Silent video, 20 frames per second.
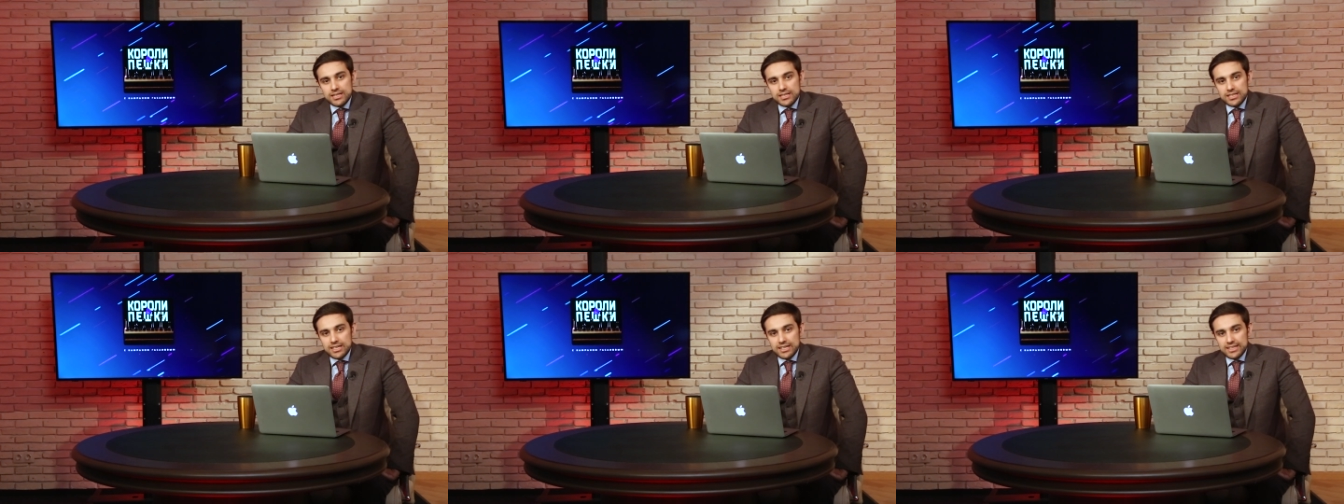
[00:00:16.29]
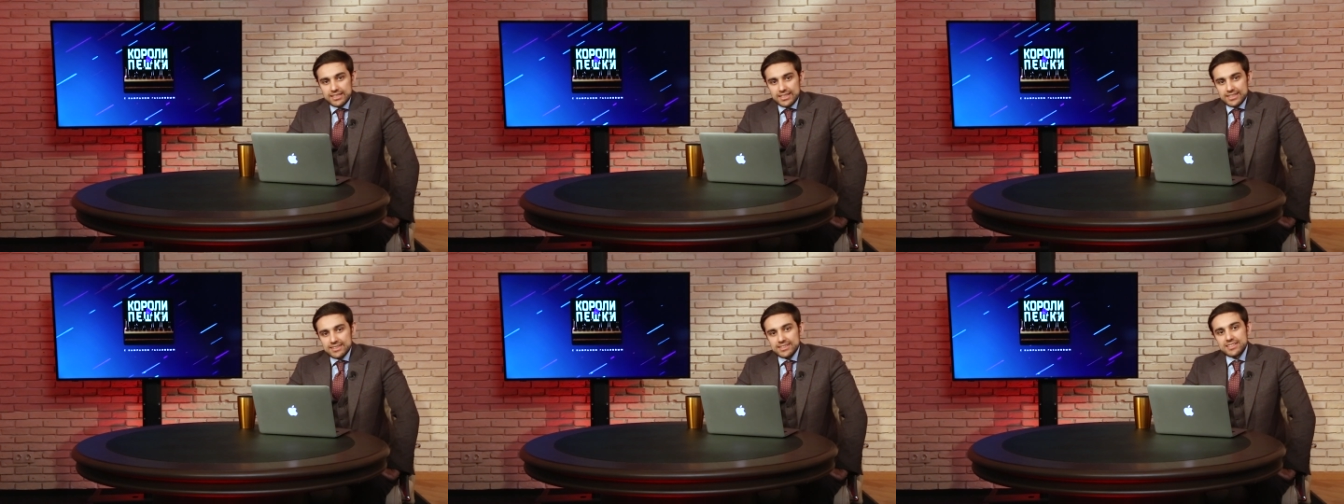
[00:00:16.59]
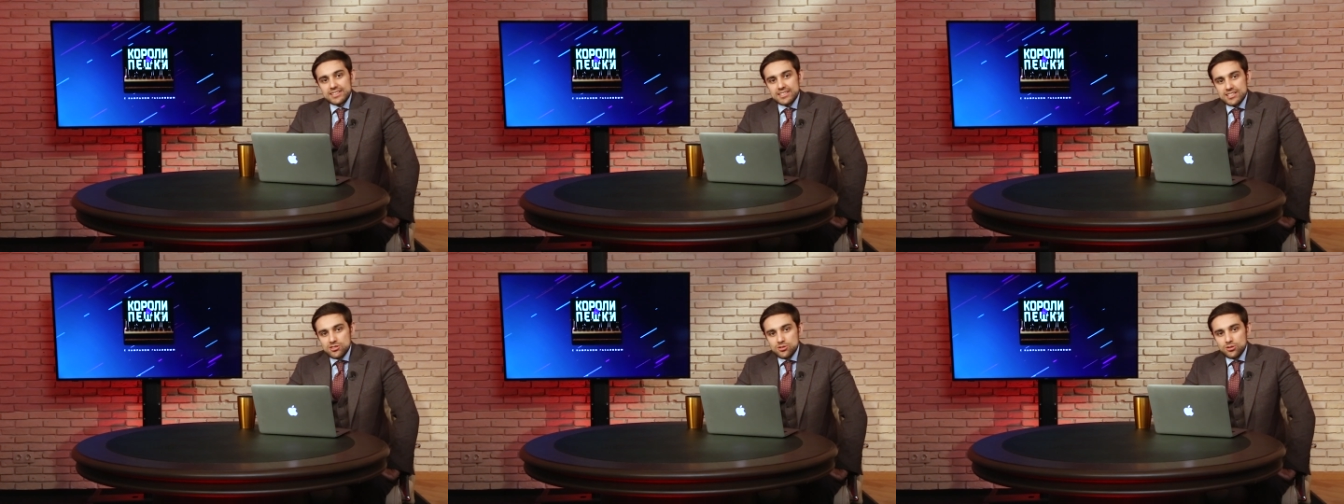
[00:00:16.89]
И она
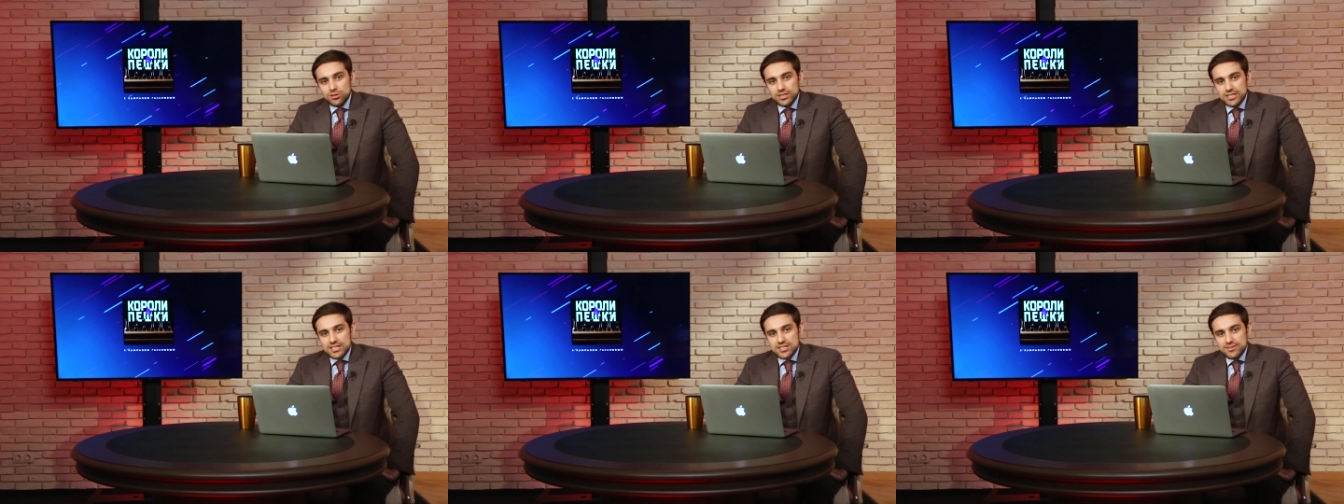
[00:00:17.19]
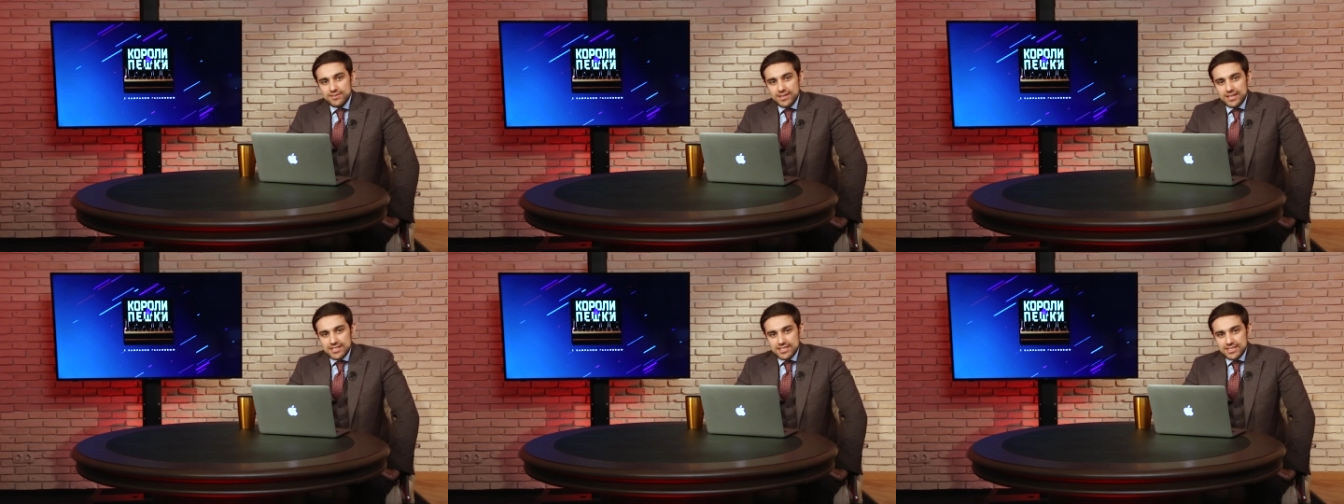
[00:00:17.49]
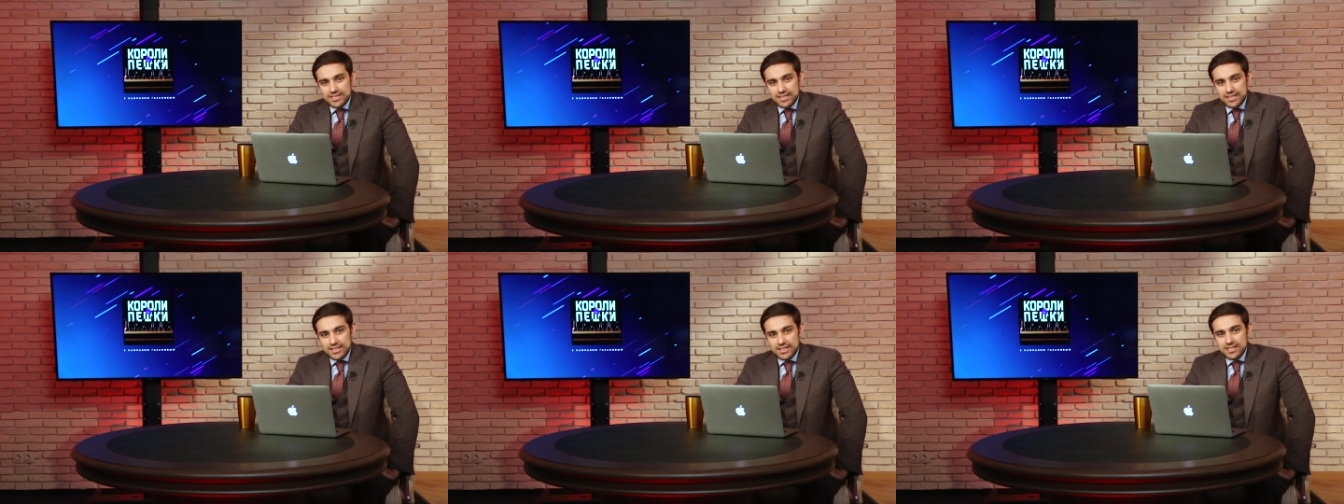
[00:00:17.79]
традиционно
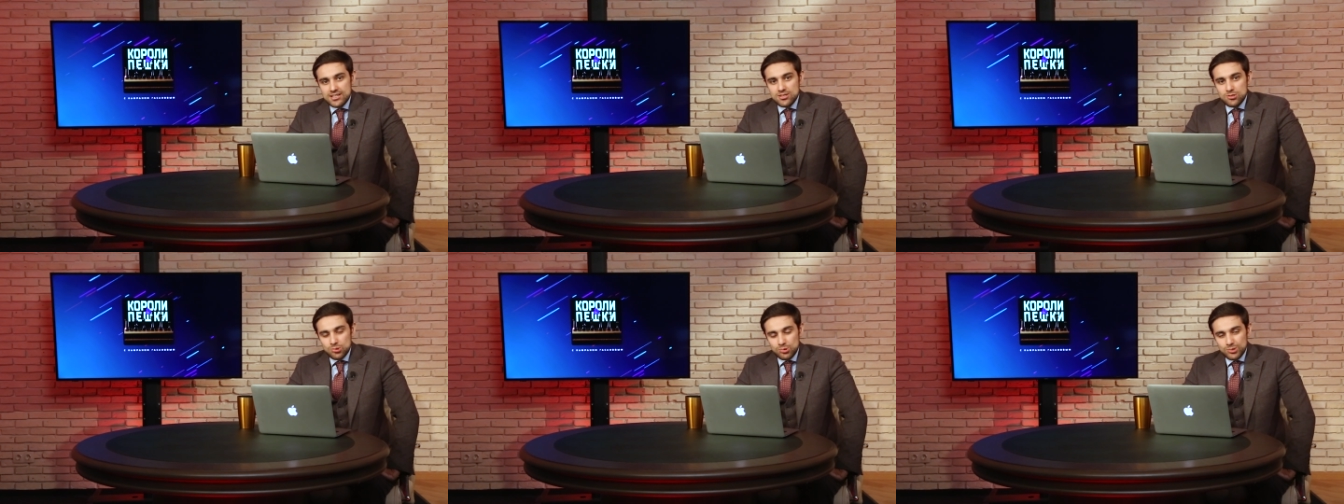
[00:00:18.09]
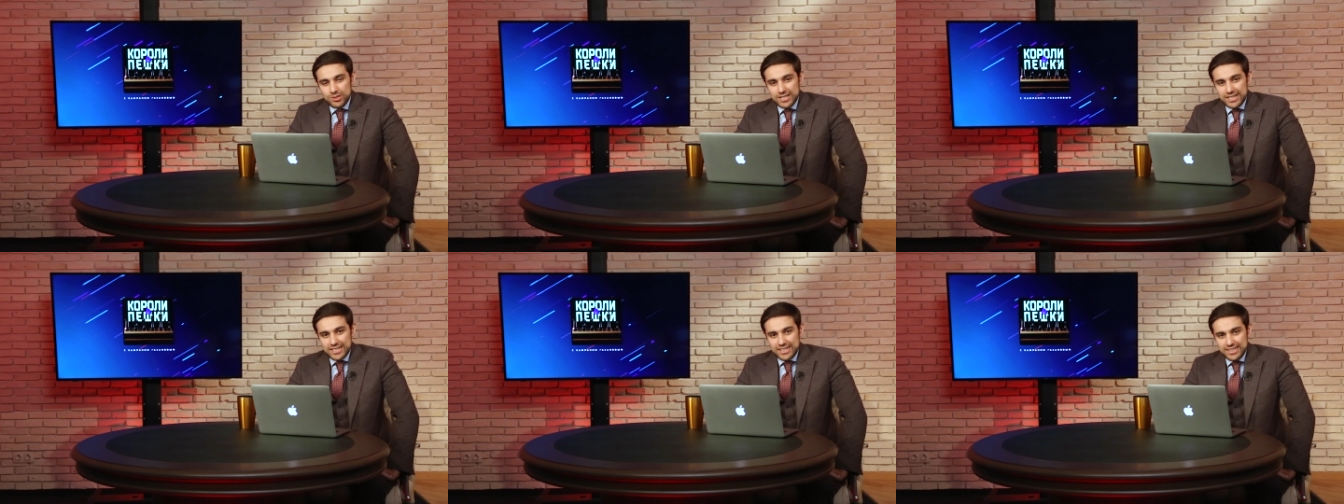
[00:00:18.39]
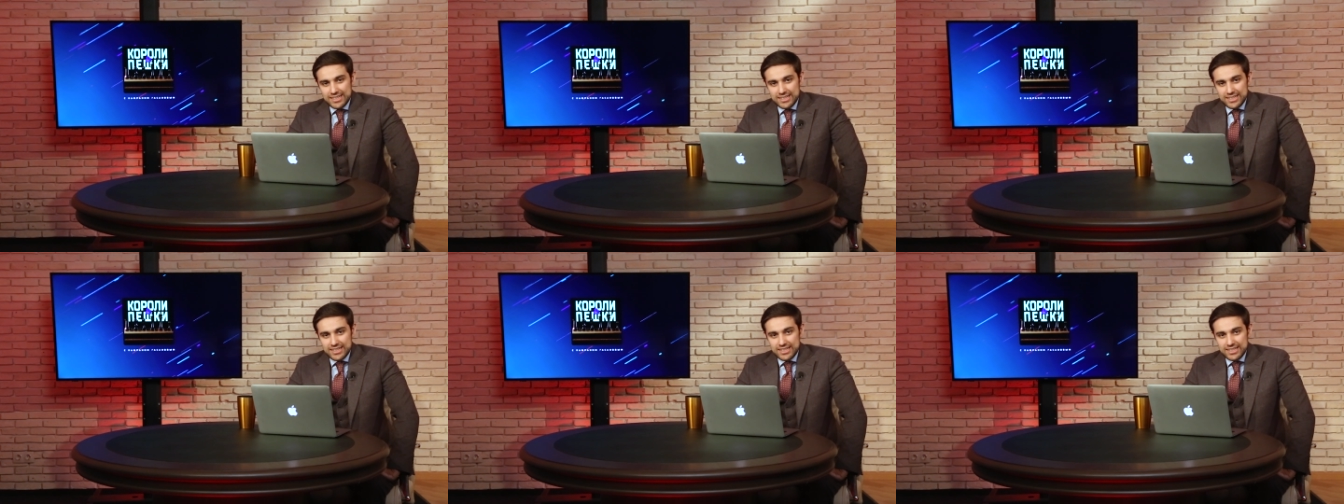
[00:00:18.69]
связана с
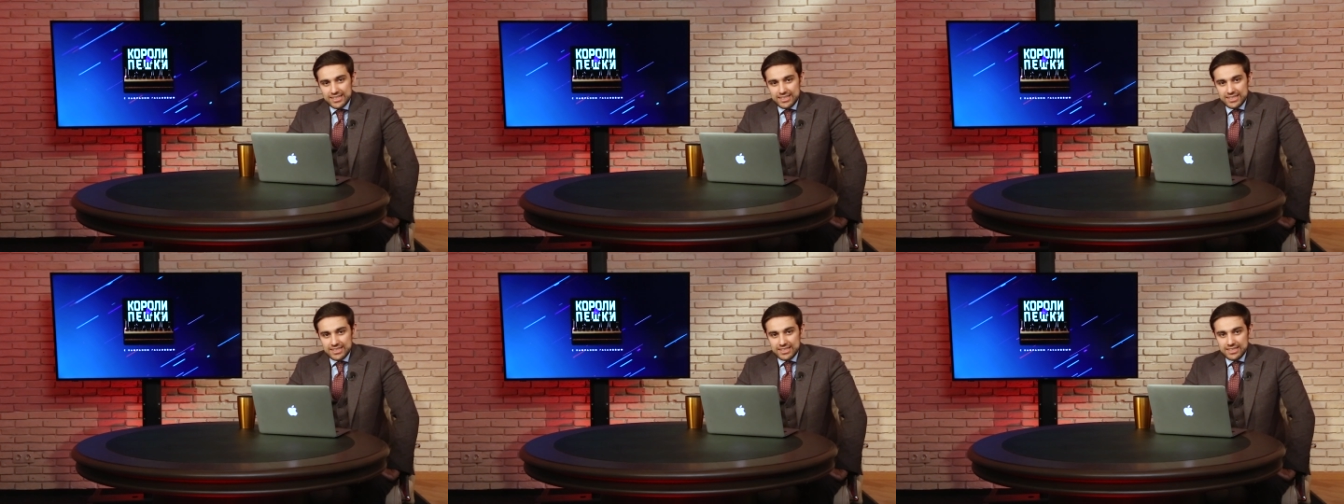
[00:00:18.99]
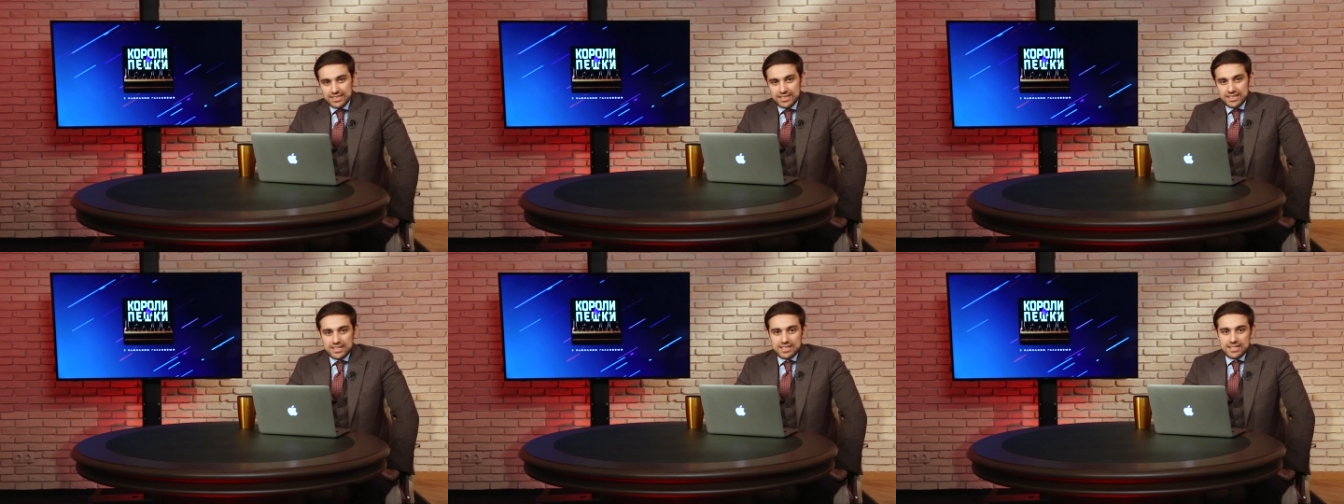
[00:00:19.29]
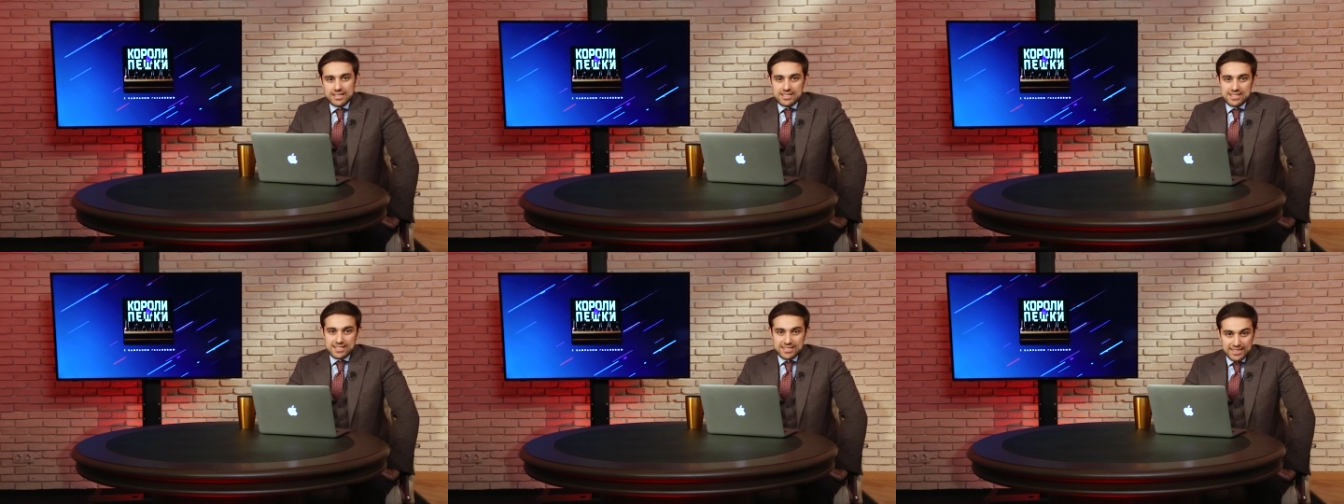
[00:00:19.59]
Украиной и
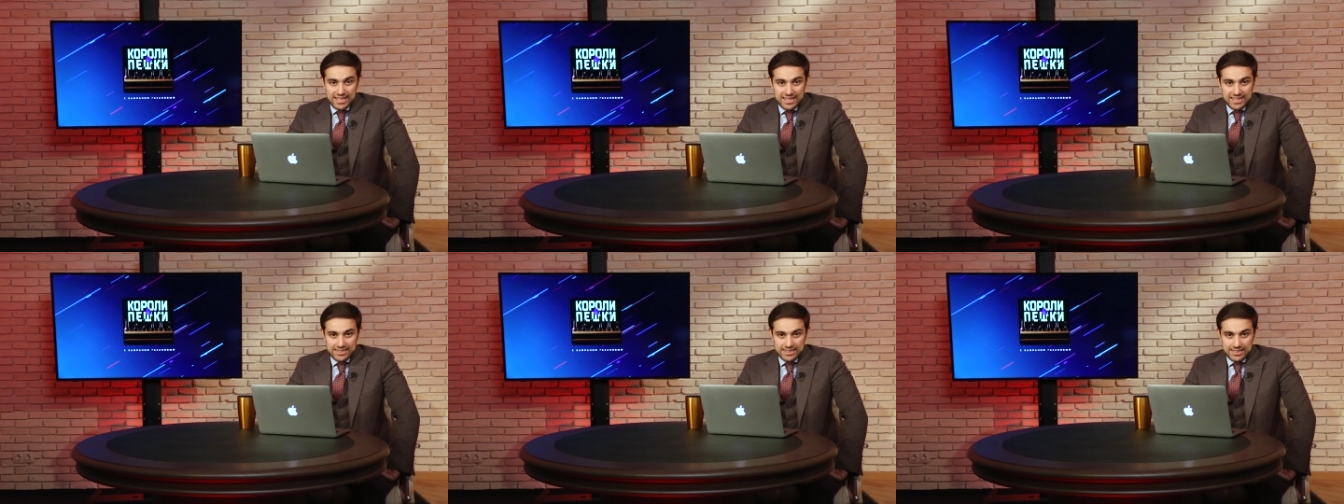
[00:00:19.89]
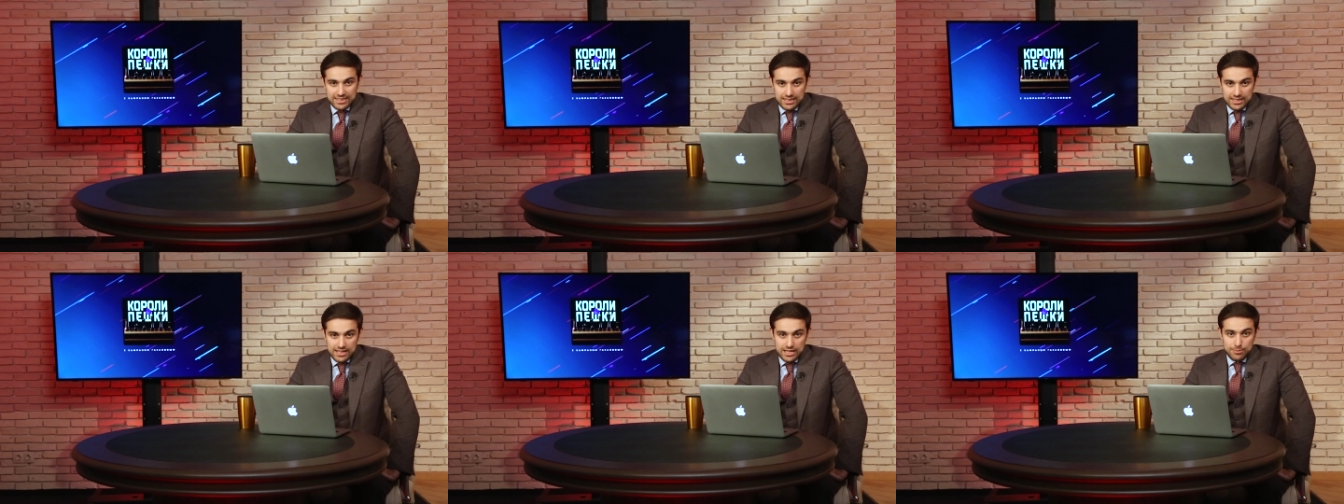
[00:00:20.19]
с НАТО.